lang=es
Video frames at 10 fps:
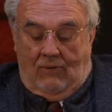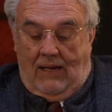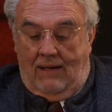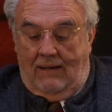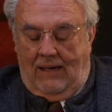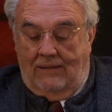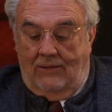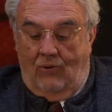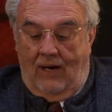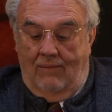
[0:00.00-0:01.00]
una
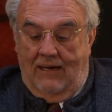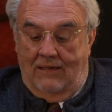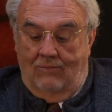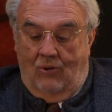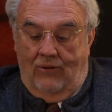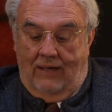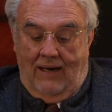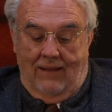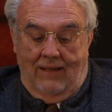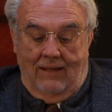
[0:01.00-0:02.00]
literatura más
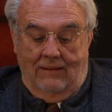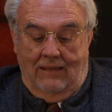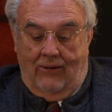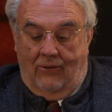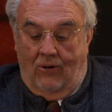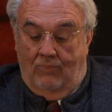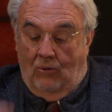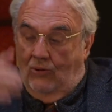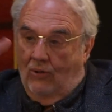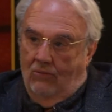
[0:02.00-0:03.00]
moderna de, terror,
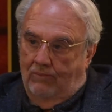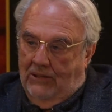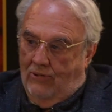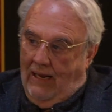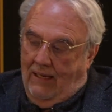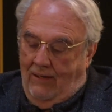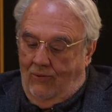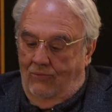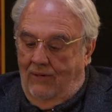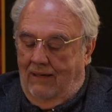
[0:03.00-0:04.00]
pero cuando hay un personaje
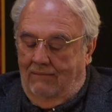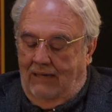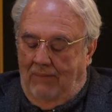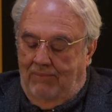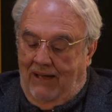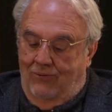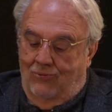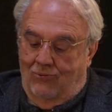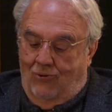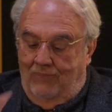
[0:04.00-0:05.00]
con una capa y
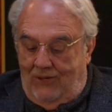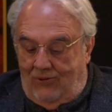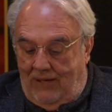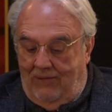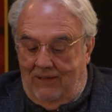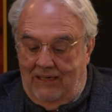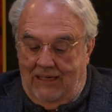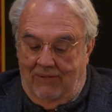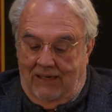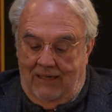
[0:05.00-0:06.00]
unos colmillos se
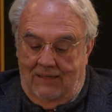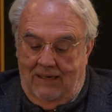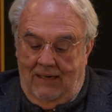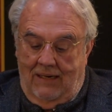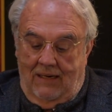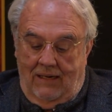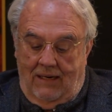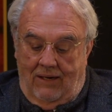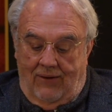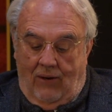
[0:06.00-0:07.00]
sabe que es,
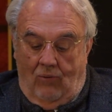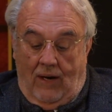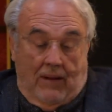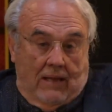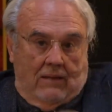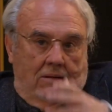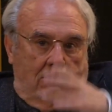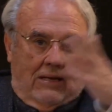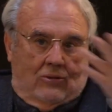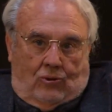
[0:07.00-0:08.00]
Drácula. Hay,
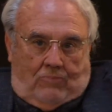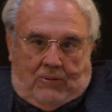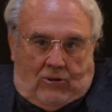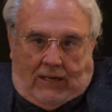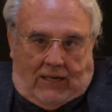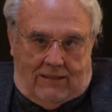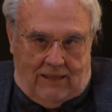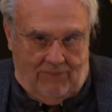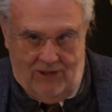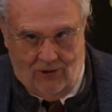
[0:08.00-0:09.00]
otros personajes
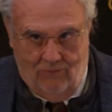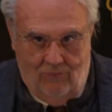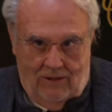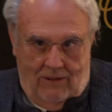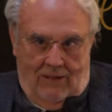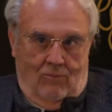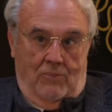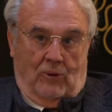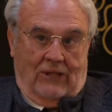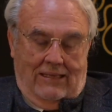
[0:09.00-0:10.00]
que también son muy,
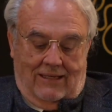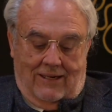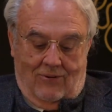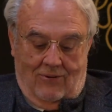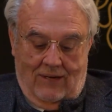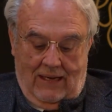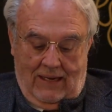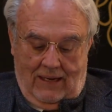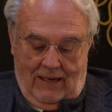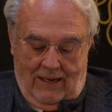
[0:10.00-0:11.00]
muy potentes,
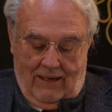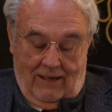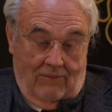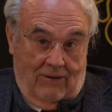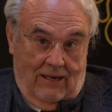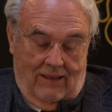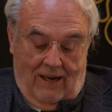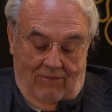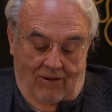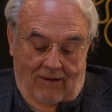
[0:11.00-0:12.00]
eh, que vienen de
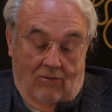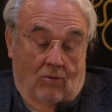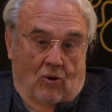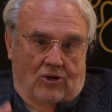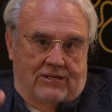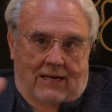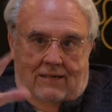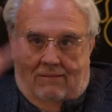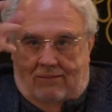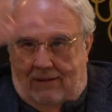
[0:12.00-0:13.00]
la Biblia, como
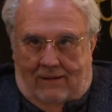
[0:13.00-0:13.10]
Moisés.